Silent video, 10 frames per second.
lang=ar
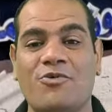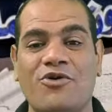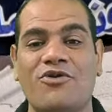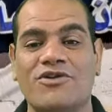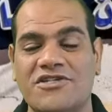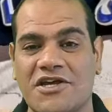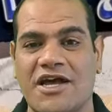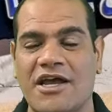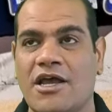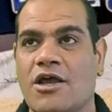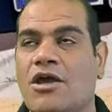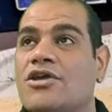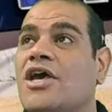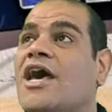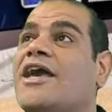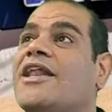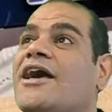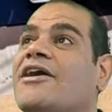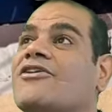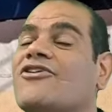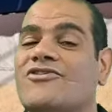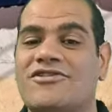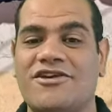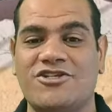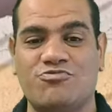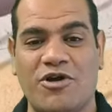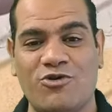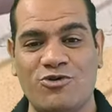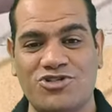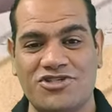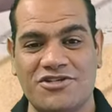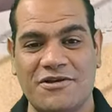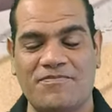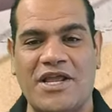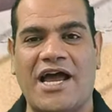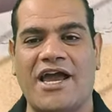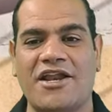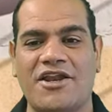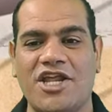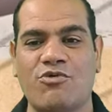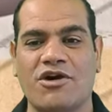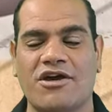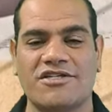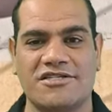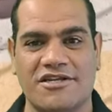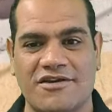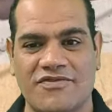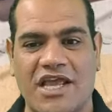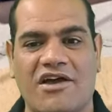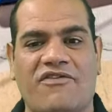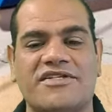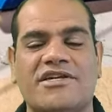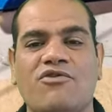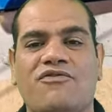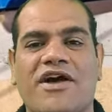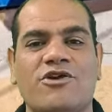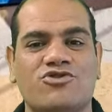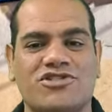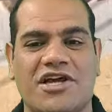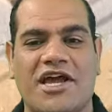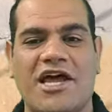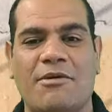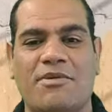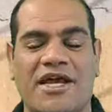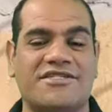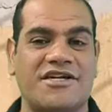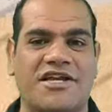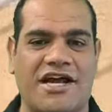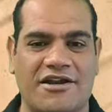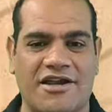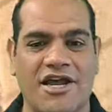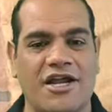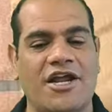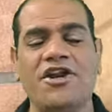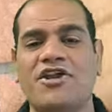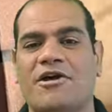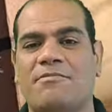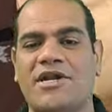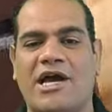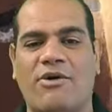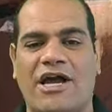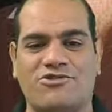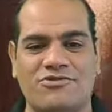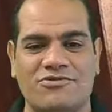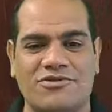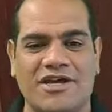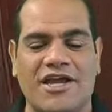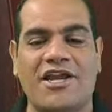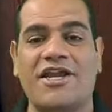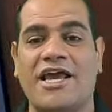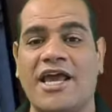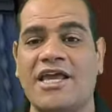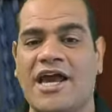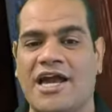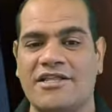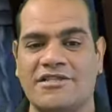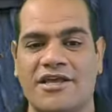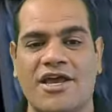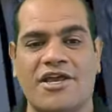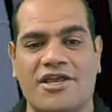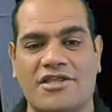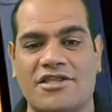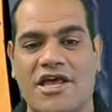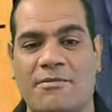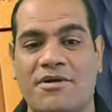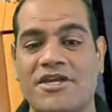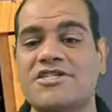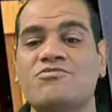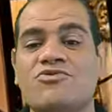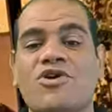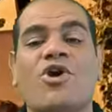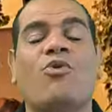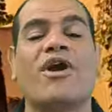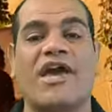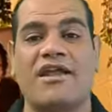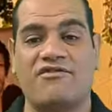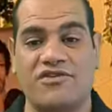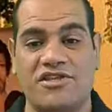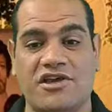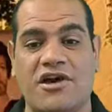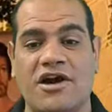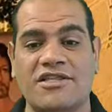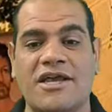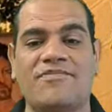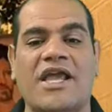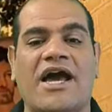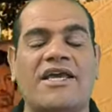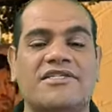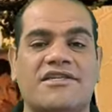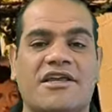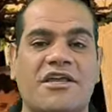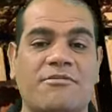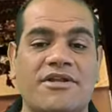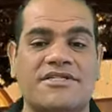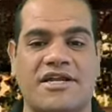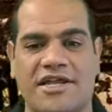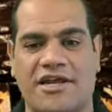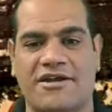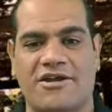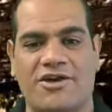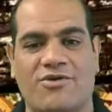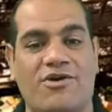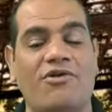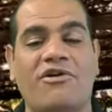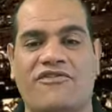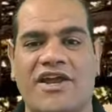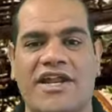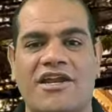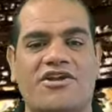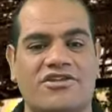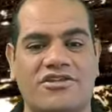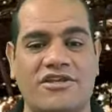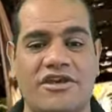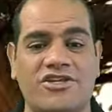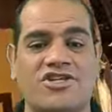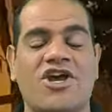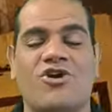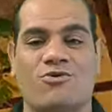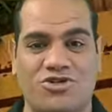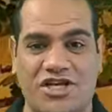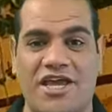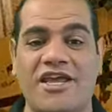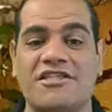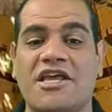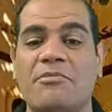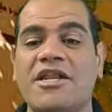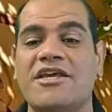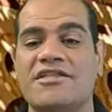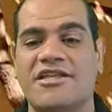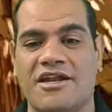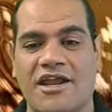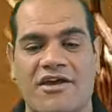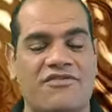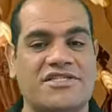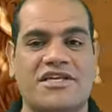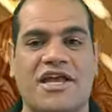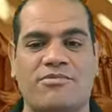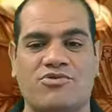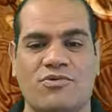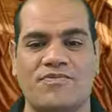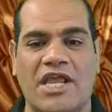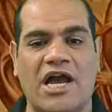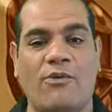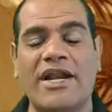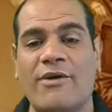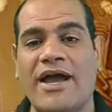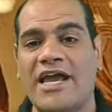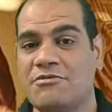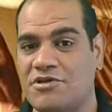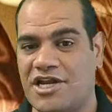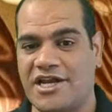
له بكل ثقه يا اله القديس باجوش اعني وانقذني فسوف يستجاب لك سريعا لأن ربنا وعده إن أي حد ينده باسمه وكان في ضيقات هيستجيب لي سريع وهو فعلا قديس وشهيد جميل جدا في استجابته وانا واحد من